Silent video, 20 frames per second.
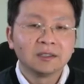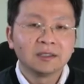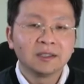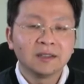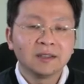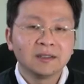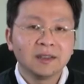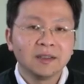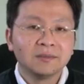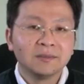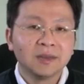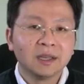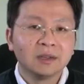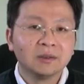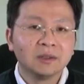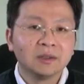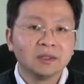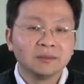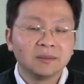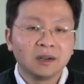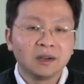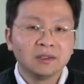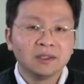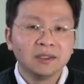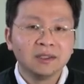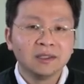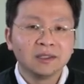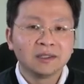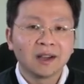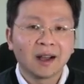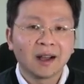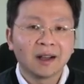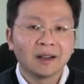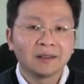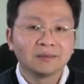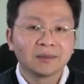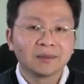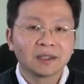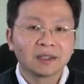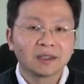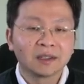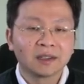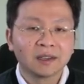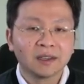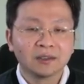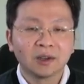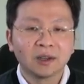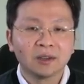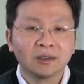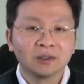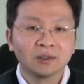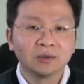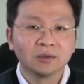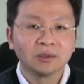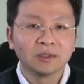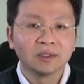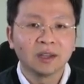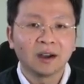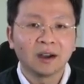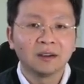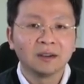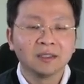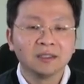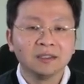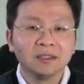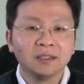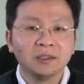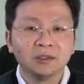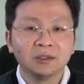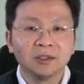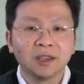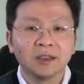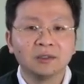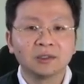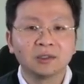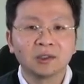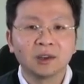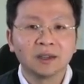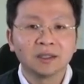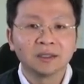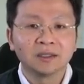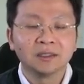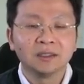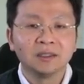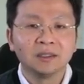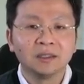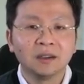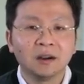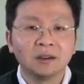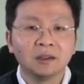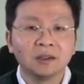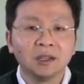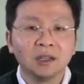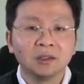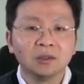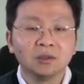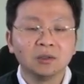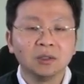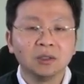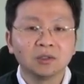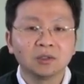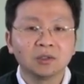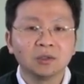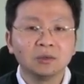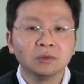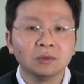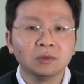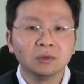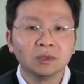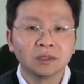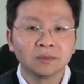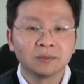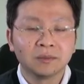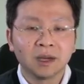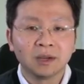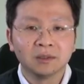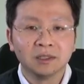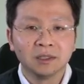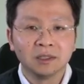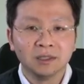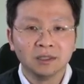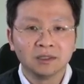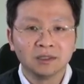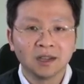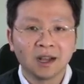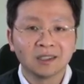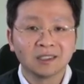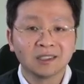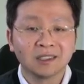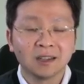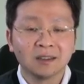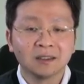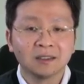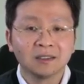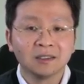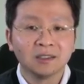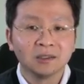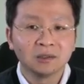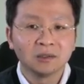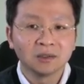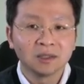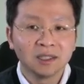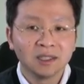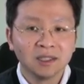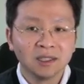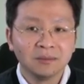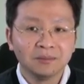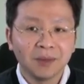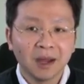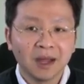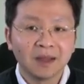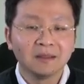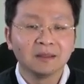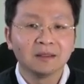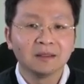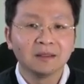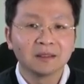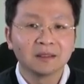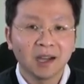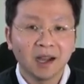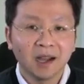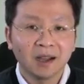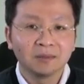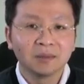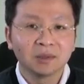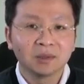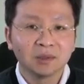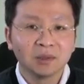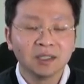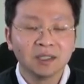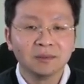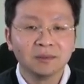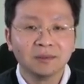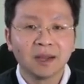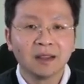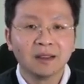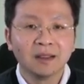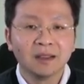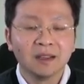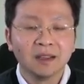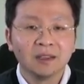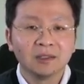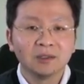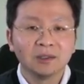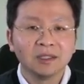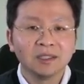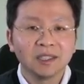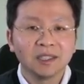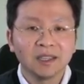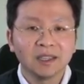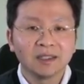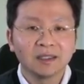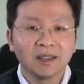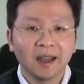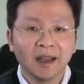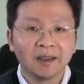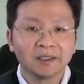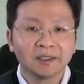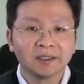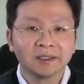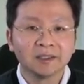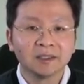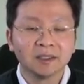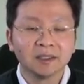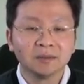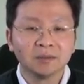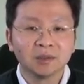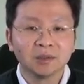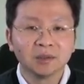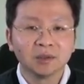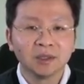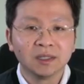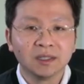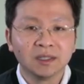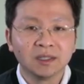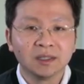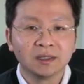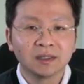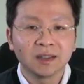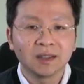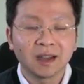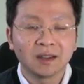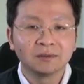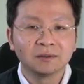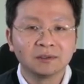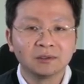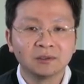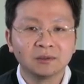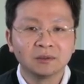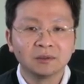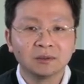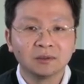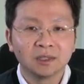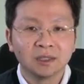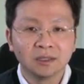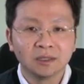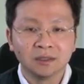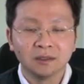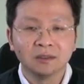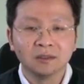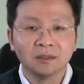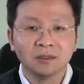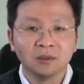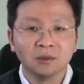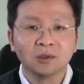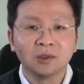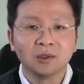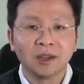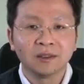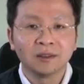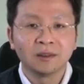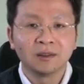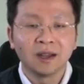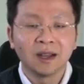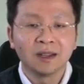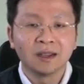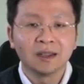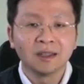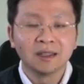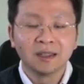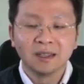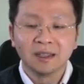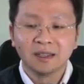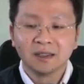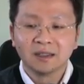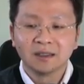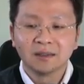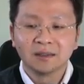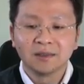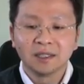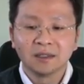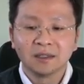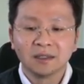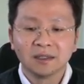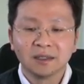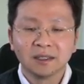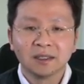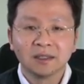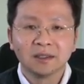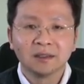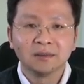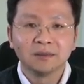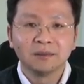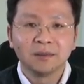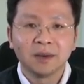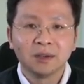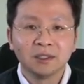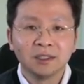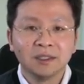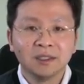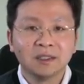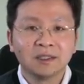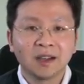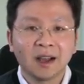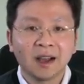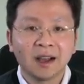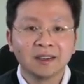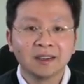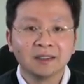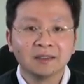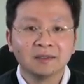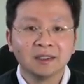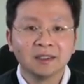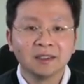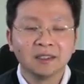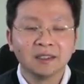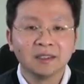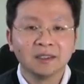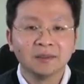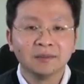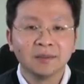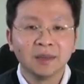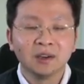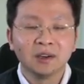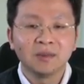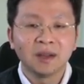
现在美国的贸易逆差给出来的数字，二零一六年又创了新高，对中国的贸易逆差占了其中的一半。差不多一半，所以这个态势你不做一个大幅度的扭转的话啊，那么这个贸易逆差这个问题